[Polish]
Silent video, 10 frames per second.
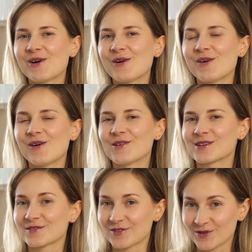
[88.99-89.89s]
o
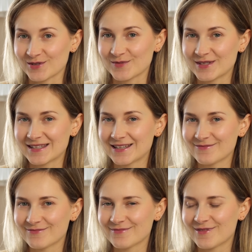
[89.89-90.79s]
rozwoju osobistym,
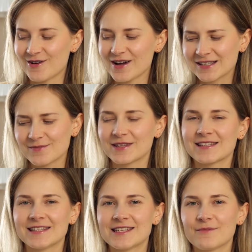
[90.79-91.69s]
o
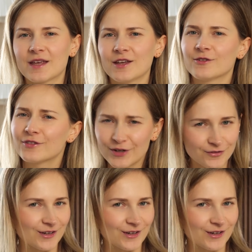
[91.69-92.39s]
akceptacji siebie i o wielu,